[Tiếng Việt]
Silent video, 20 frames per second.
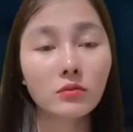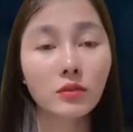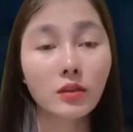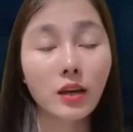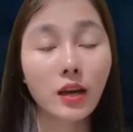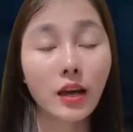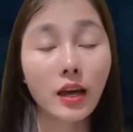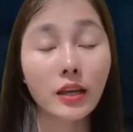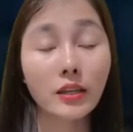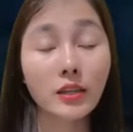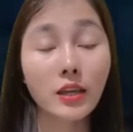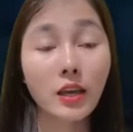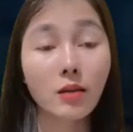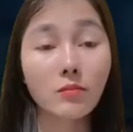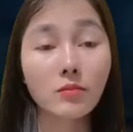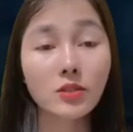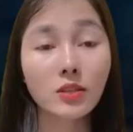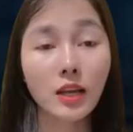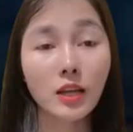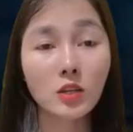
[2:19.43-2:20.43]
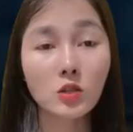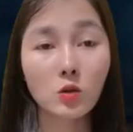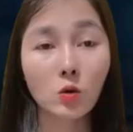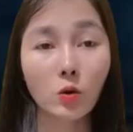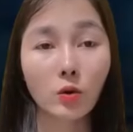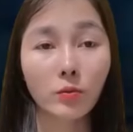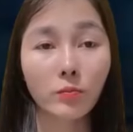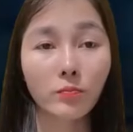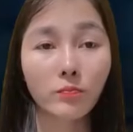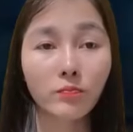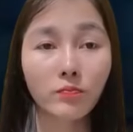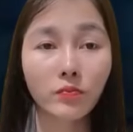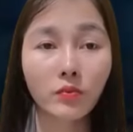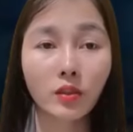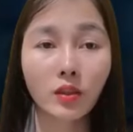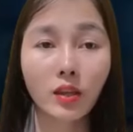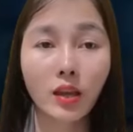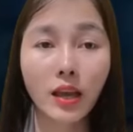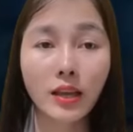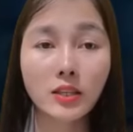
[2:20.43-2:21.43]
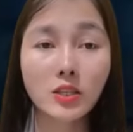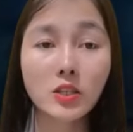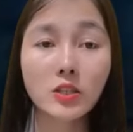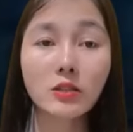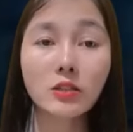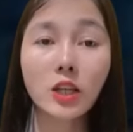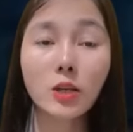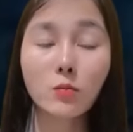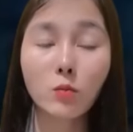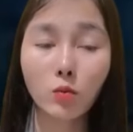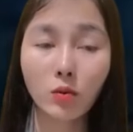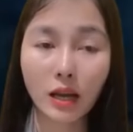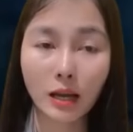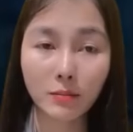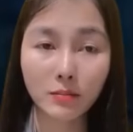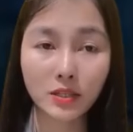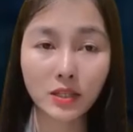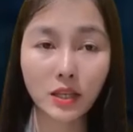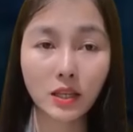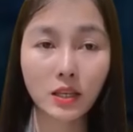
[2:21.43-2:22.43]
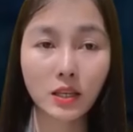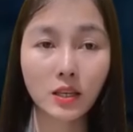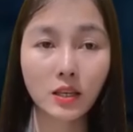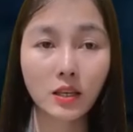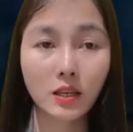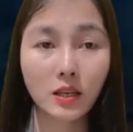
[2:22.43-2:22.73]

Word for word: Anh nhà em say rồi, anh chị đừng để bụng làm gì.